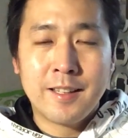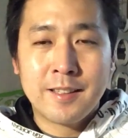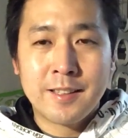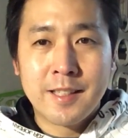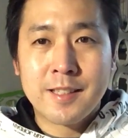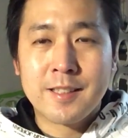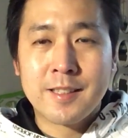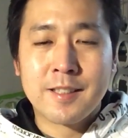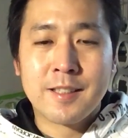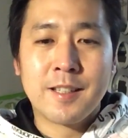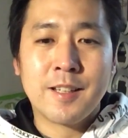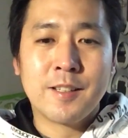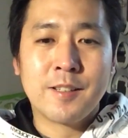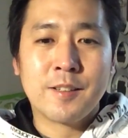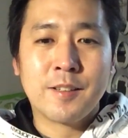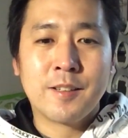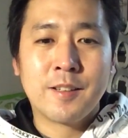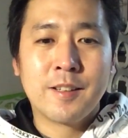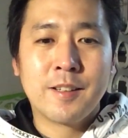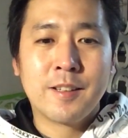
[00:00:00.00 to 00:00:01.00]

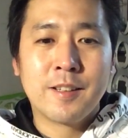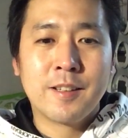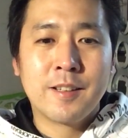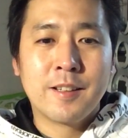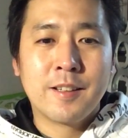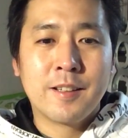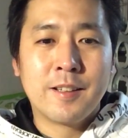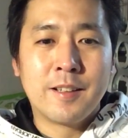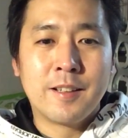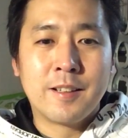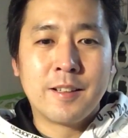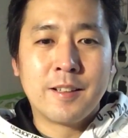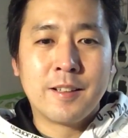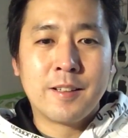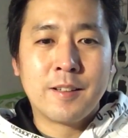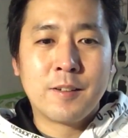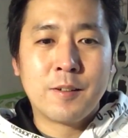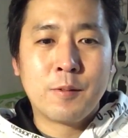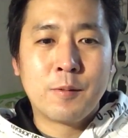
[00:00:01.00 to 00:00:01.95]
예측한 아,